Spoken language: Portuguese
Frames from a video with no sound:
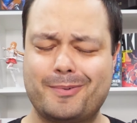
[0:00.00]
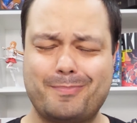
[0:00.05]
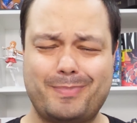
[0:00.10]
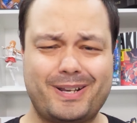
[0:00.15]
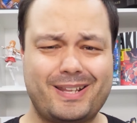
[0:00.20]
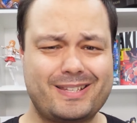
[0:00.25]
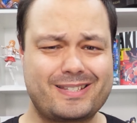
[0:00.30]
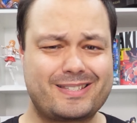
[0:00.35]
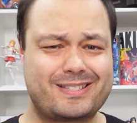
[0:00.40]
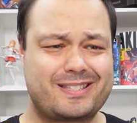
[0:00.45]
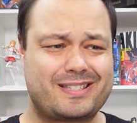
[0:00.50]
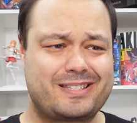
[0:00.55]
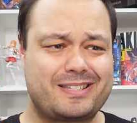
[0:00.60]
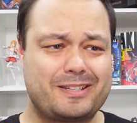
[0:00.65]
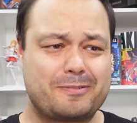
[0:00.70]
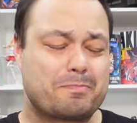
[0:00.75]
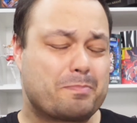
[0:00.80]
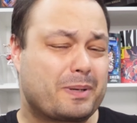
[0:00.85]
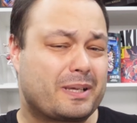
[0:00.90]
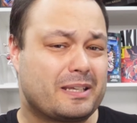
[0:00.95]
parece
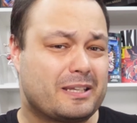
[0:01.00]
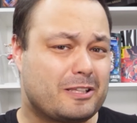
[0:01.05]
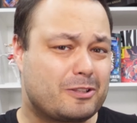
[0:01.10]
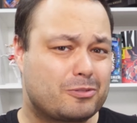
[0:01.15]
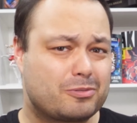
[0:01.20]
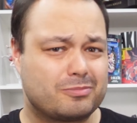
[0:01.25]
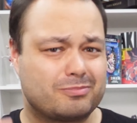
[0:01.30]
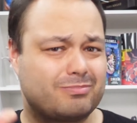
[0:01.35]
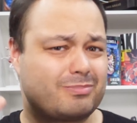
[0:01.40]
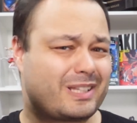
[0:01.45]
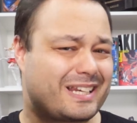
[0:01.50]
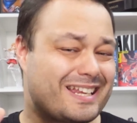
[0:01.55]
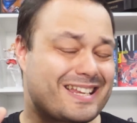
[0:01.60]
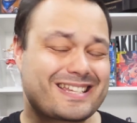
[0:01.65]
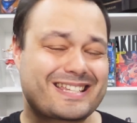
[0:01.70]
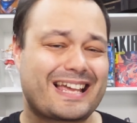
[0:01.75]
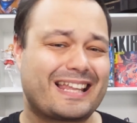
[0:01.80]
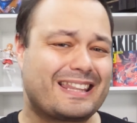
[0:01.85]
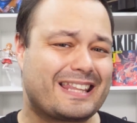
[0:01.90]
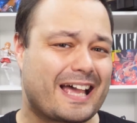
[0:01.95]
ser pequenito,
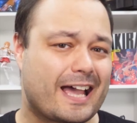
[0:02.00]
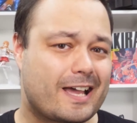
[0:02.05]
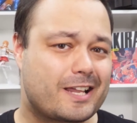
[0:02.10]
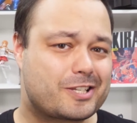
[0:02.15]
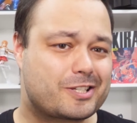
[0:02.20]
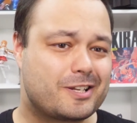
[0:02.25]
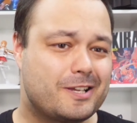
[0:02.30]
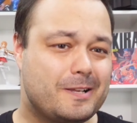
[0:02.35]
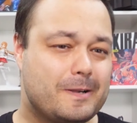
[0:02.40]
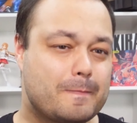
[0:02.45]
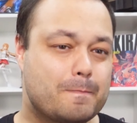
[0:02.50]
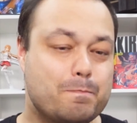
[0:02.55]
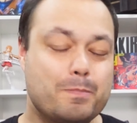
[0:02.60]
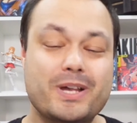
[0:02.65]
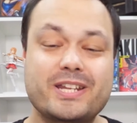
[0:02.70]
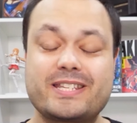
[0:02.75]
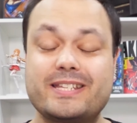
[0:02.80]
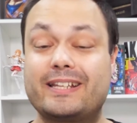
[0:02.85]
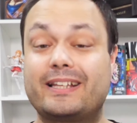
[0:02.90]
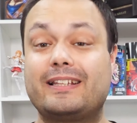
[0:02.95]
três andares,
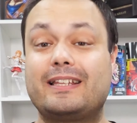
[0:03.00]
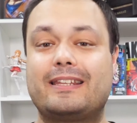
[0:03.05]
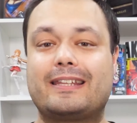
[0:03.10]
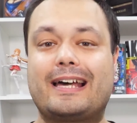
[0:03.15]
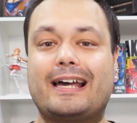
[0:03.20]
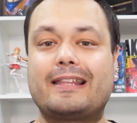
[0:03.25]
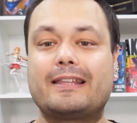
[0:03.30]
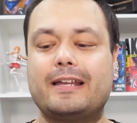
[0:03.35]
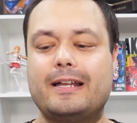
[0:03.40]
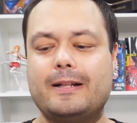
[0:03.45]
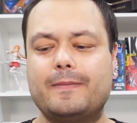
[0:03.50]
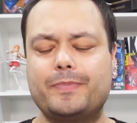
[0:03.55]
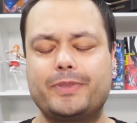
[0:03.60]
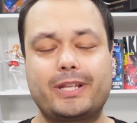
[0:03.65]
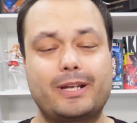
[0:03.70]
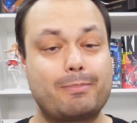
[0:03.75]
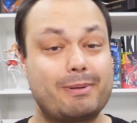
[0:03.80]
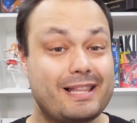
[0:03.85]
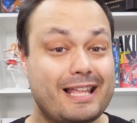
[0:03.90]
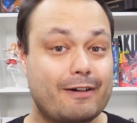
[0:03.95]
mas na realidade
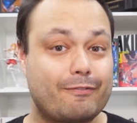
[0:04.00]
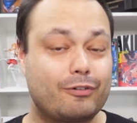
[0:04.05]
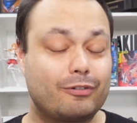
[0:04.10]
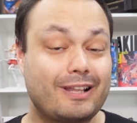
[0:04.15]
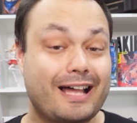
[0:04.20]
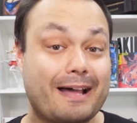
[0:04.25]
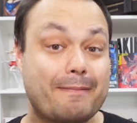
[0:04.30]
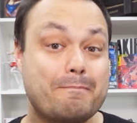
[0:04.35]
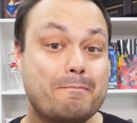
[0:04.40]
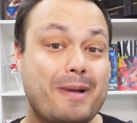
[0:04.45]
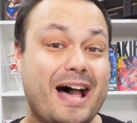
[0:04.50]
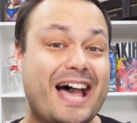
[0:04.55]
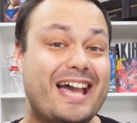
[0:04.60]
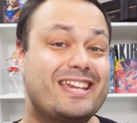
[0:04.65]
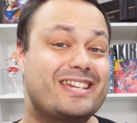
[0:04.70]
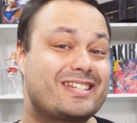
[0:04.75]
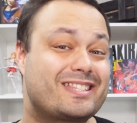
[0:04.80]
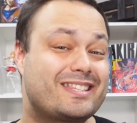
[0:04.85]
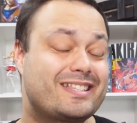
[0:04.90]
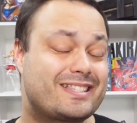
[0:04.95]
trabalhavam lá
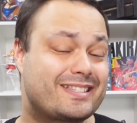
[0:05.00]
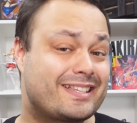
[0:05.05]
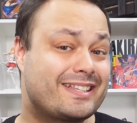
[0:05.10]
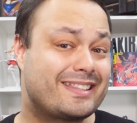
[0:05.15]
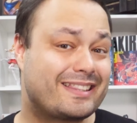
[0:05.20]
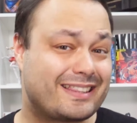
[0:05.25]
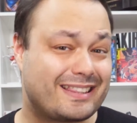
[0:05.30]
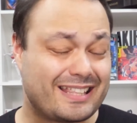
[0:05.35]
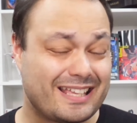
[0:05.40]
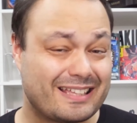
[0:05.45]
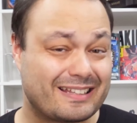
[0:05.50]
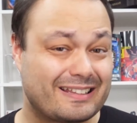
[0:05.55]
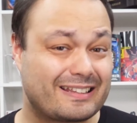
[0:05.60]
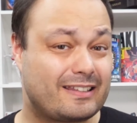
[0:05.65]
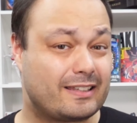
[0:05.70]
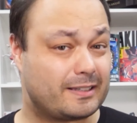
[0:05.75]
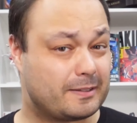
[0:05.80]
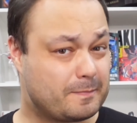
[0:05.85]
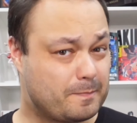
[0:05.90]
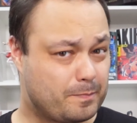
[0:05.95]
mais de
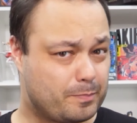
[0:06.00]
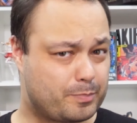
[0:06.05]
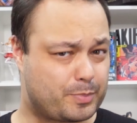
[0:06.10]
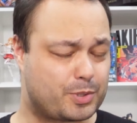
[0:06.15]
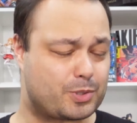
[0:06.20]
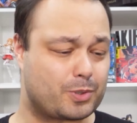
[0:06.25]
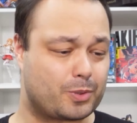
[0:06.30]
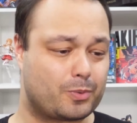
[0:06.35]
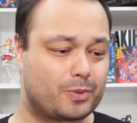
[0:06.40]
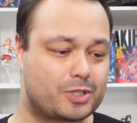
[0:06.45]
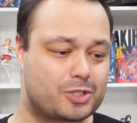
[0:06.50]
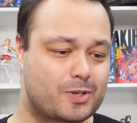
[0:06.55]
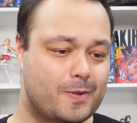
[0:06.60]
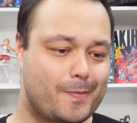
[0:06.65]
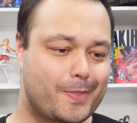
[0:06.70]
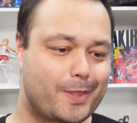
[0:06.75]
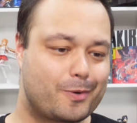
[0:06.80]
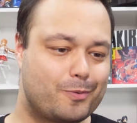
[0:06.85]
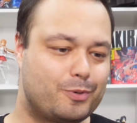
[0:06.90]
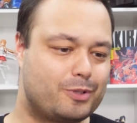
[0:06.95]
70 pessoas.
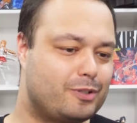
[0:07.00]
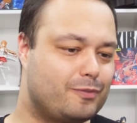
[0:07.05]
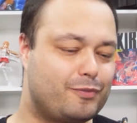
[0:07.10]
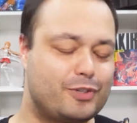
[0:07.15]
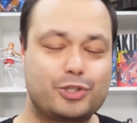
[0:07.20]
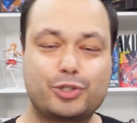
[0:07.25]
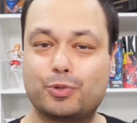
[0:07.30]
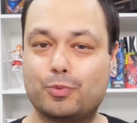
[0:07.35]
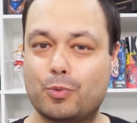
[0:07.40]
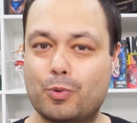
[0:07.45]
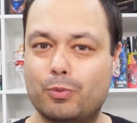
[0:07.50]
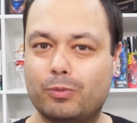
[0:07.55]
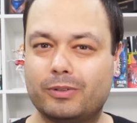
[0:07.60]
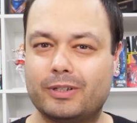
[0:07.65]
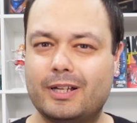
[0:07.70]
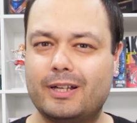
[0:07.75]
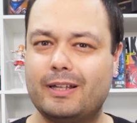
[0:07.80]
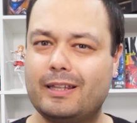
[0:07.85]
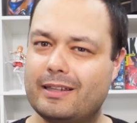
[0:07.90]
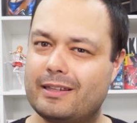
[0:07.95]
O edifício 1
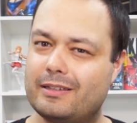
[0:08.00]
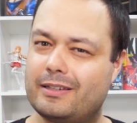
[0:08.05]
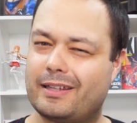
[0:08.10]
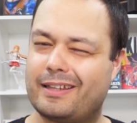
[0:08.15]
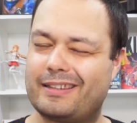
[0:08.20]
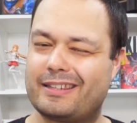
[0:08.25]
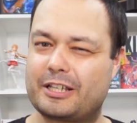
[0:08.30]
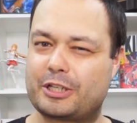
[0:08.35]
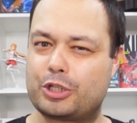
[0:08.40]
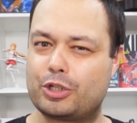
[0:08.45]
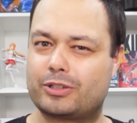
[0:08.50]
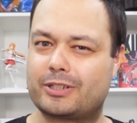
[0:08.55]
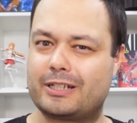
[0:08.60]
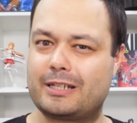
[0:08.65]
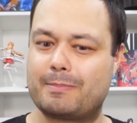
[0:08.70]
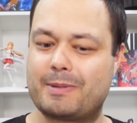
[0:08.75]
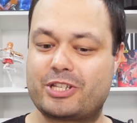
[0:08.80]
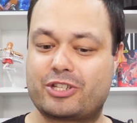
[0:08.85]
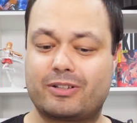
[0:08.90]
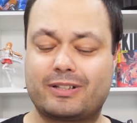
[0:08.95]
da, Kyoto
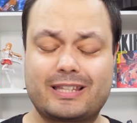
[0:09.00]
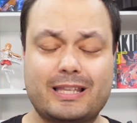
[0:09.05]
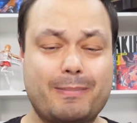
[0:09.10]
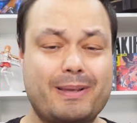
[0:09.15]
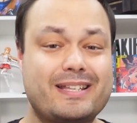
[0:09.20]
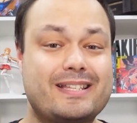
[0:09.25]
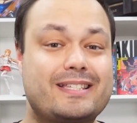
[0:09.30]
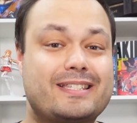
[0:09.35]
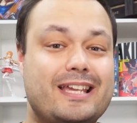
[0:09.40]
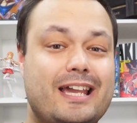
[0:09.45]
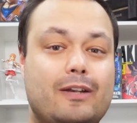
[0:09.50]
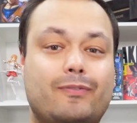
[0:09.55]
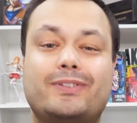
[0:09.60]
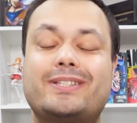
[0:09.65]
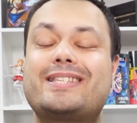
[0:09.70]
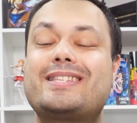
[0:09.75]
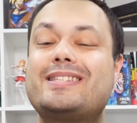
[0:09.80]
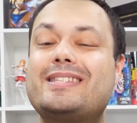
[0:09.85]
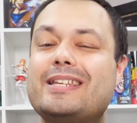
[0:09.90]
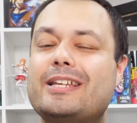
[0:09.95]
Animation também serve
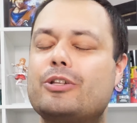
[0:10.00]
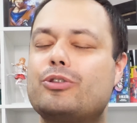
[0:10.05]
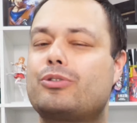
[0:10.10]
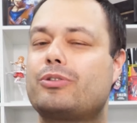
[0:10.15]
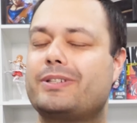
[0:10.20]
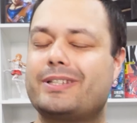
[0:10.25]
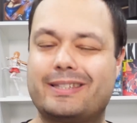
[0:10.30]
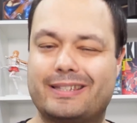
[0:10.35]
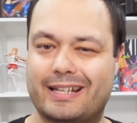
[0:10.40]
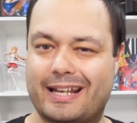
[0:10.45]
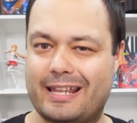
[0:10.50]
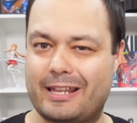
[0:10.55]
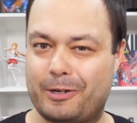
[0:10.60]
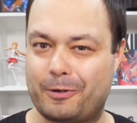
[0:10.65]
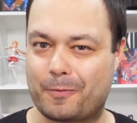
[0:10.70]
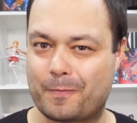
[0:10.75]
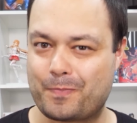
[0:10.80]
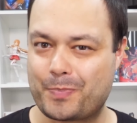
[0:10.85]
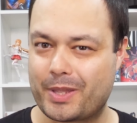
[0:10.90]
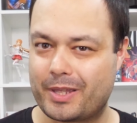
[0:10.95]
de centro de
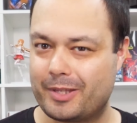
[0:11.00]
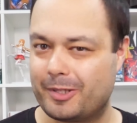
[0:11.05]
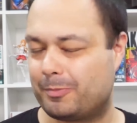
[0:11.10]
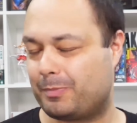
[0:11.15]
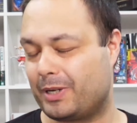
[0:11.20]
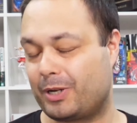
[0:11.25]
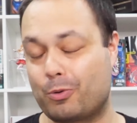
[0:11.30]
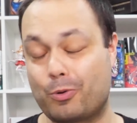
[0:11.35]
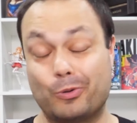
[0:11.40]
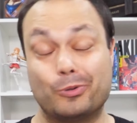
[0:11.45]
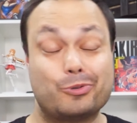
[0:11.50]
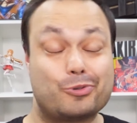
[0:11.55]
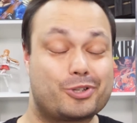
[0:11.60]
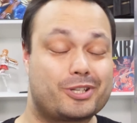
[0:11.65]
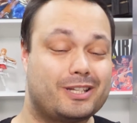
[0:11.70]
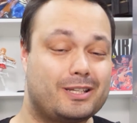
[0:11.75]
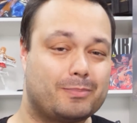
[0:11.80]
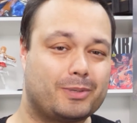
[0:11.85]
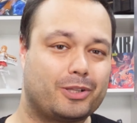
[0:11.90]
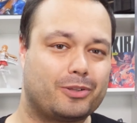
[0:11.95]
treino para outros
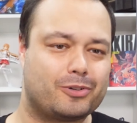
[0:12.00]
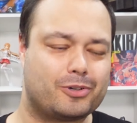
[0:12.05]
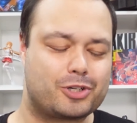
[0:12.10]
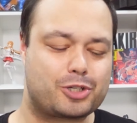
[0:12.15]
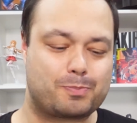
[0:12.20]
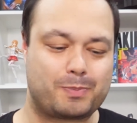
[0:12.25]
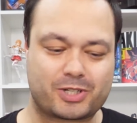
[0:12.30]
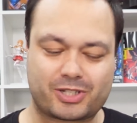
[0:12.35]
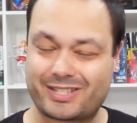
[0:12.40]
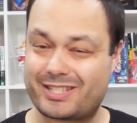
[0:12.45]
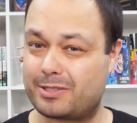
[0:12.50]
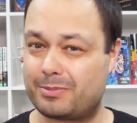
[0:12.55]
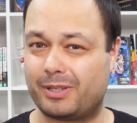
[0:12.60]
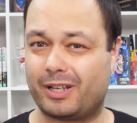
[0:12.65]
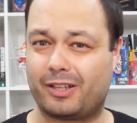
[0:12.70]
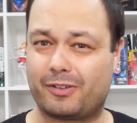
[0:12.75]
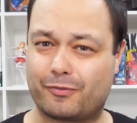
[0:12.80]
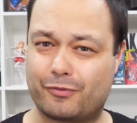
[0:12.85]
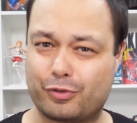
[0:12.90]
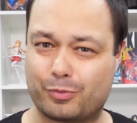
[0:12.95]
animadores, para eles
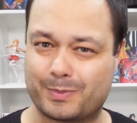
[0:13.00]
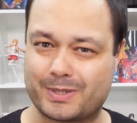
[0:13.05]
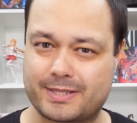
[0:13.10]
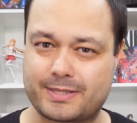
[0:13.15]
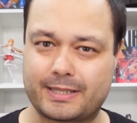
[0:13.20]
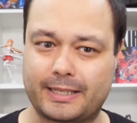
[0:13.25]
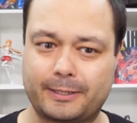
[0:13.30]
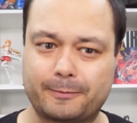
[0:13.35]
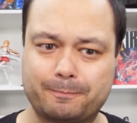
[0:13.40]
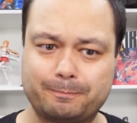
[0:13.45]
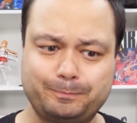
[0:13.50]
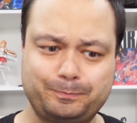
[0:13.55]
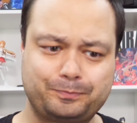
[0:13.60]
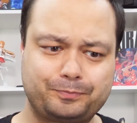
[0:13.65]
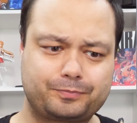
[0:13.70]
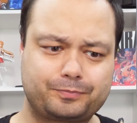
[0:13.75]
receberem formação.